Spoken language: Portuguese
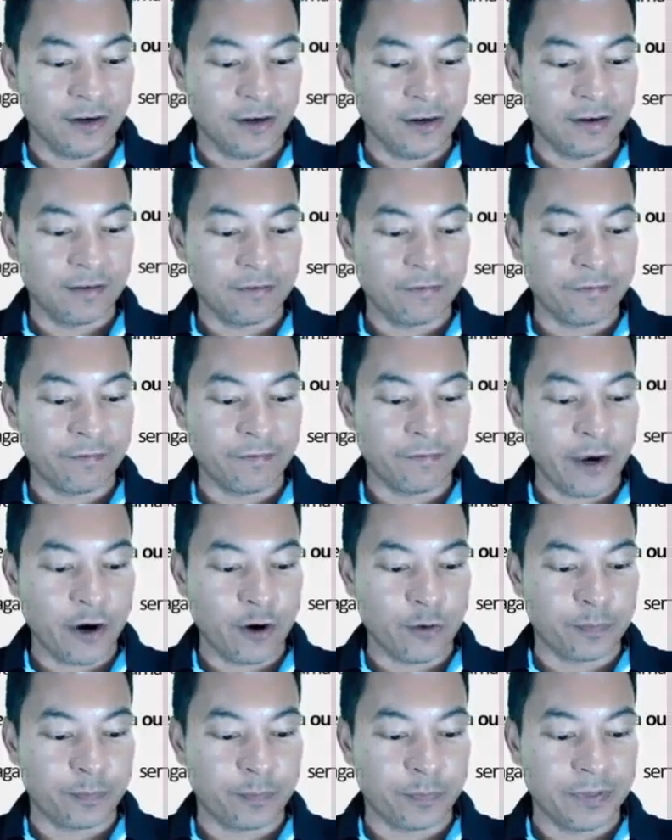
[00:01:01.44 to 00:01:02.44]
ó,
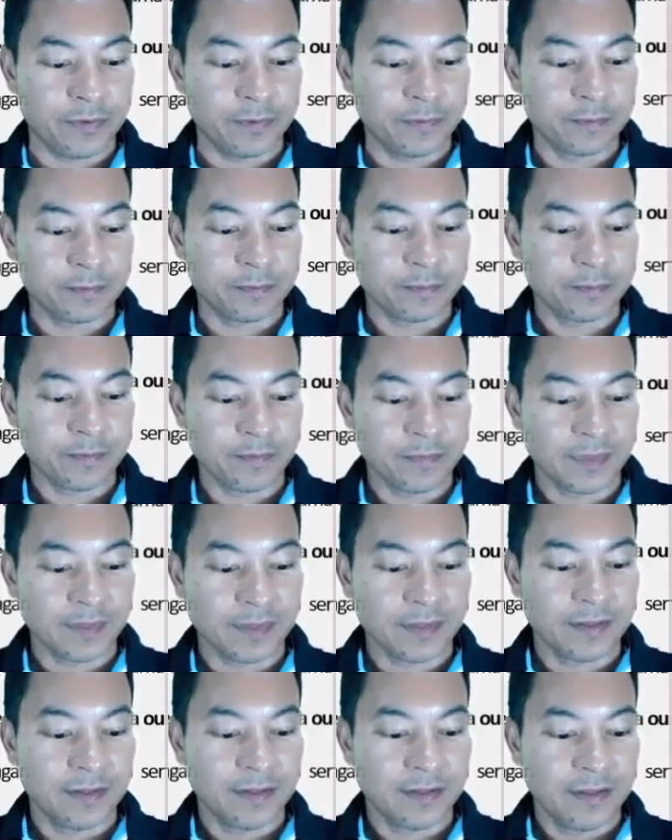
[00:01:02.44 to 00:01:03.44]
FELP,
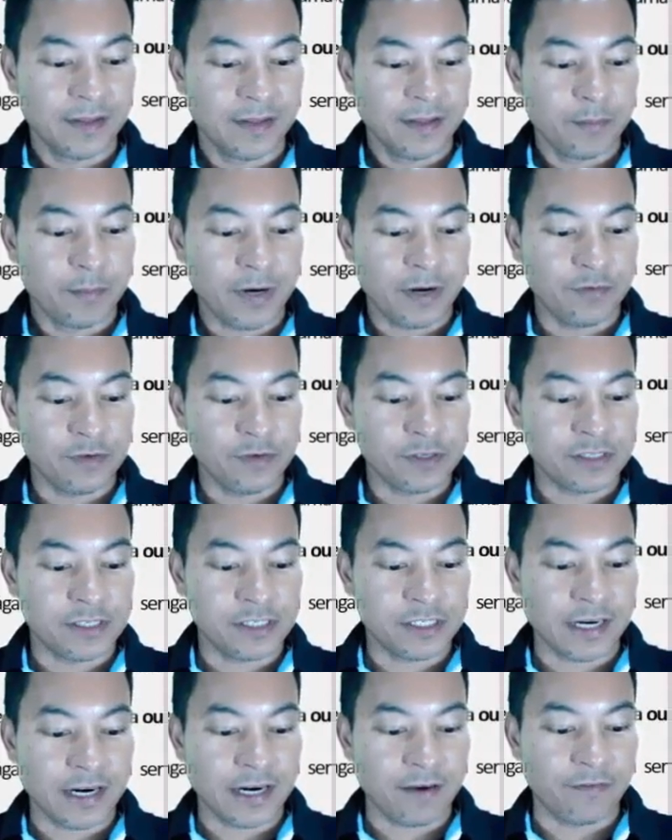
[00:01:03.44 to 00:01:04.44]
para
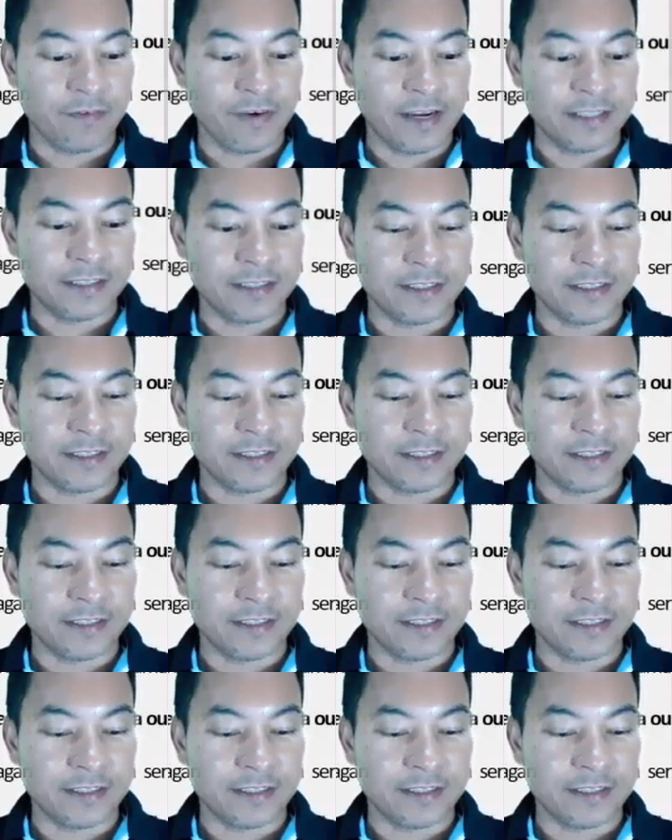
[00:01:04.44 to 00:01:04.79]
vocês gravarem.